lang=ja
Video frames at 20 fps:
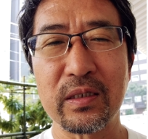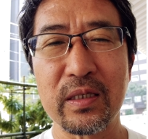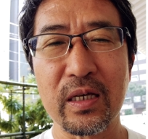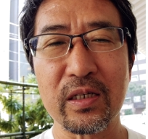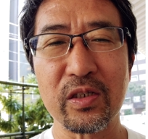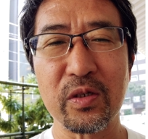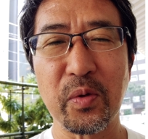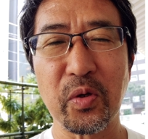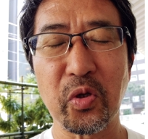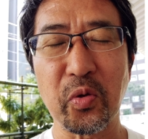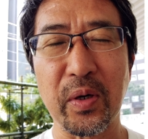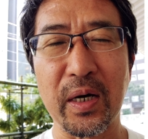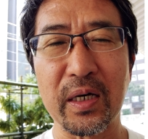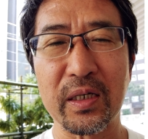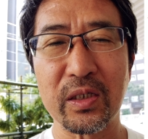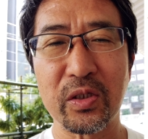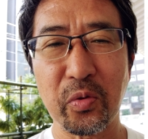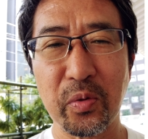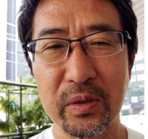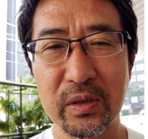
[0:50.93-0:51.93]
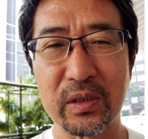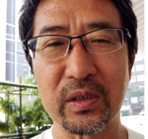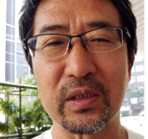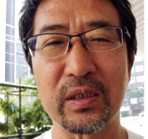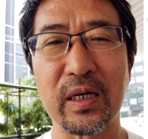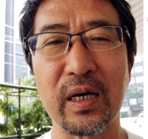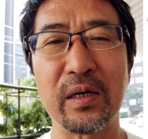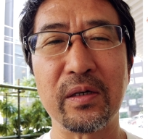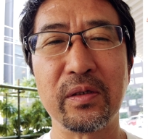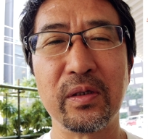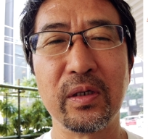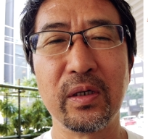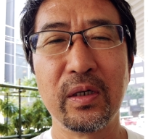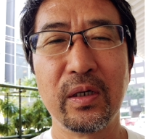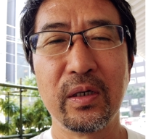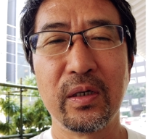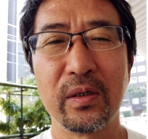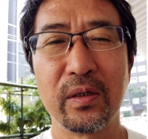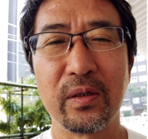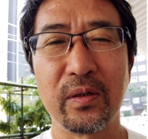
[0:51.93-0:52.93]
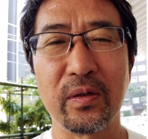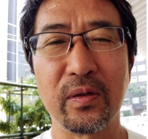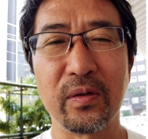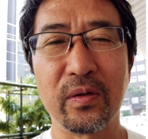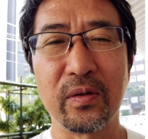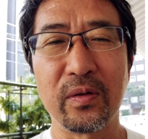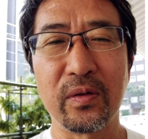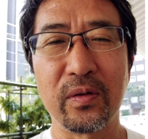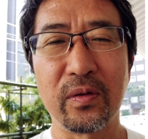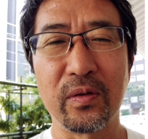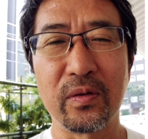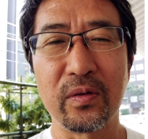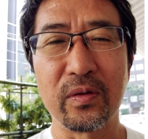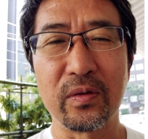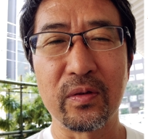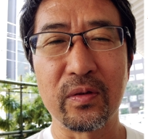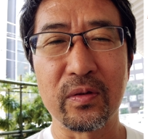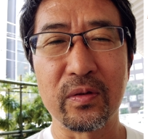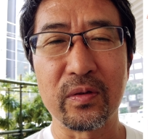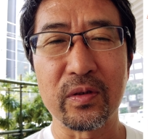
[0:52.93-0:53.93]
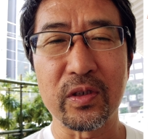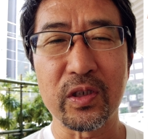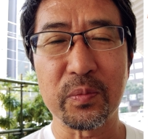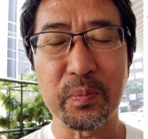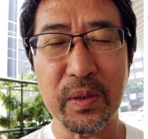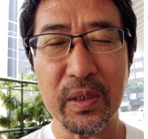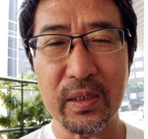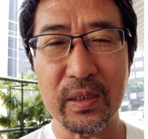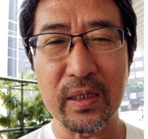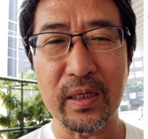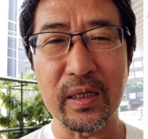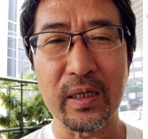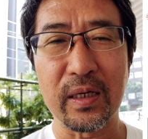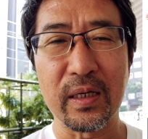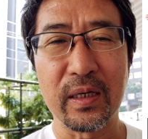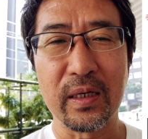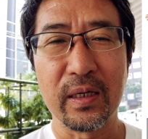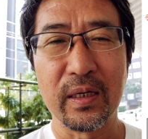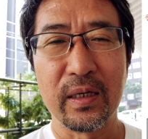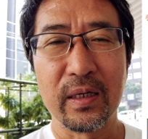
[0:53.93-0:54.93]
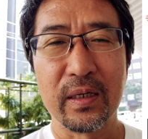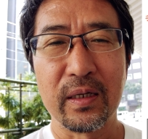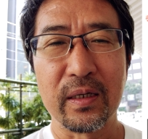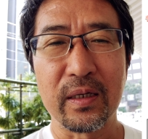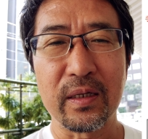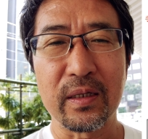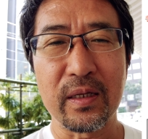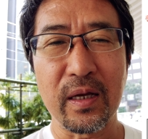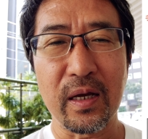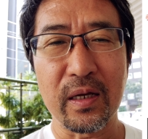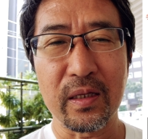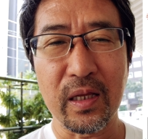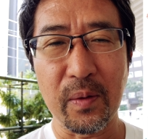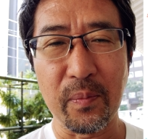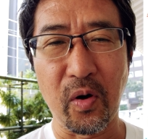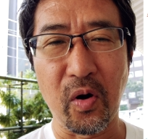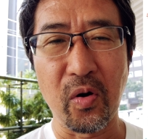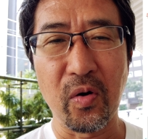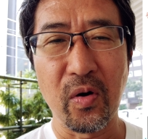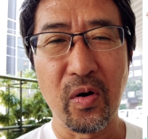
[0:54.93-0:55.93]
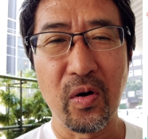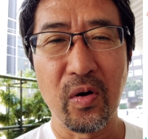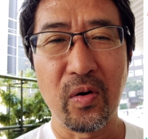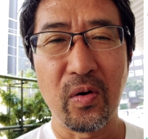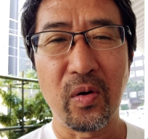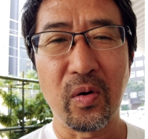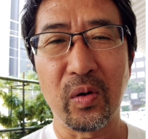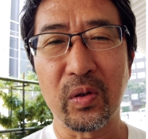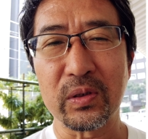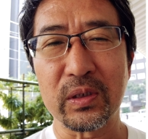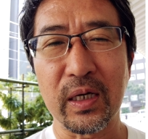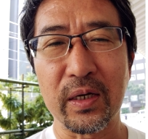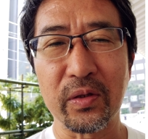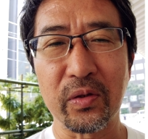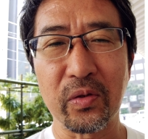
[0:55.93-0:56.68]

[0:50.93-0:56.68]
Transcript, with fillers: 選組とは一味違うスピーディーででもちゃ